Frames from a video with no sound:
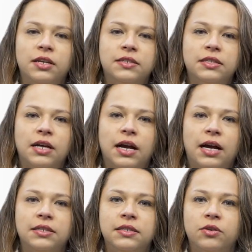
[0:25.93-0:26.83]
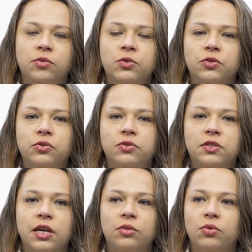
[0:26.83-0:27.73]
na Santa Casa começou quando eu
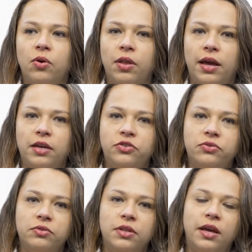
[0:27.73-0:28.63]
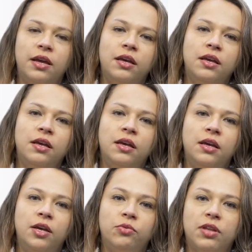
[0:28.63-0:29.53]
saí no colégio, né?
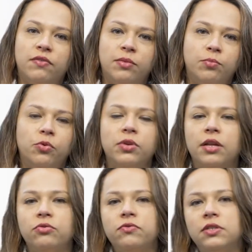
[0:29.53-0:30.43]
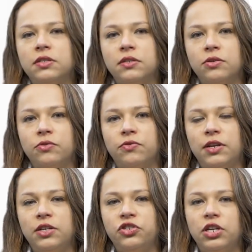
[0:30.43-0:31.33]
Eu estava um pouco na dúvida se eu
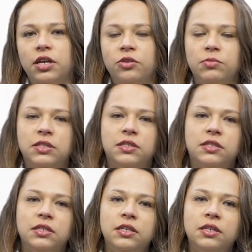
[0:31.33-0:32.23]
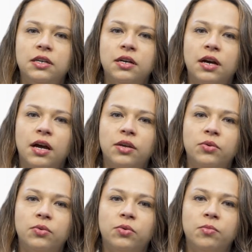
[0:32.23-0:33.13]
faria engenharia ou medicina, aí
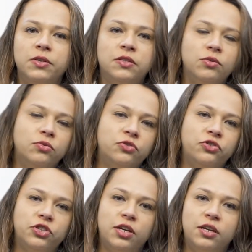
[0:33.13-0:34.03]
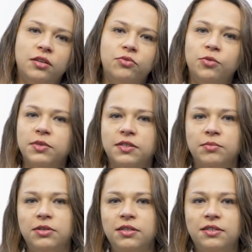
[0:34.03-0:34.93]
eu comecei o curso de engenharia, durei uma
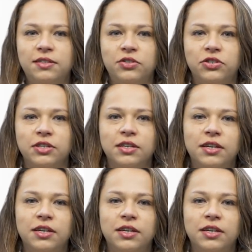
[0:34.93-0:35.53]
semana e desisti.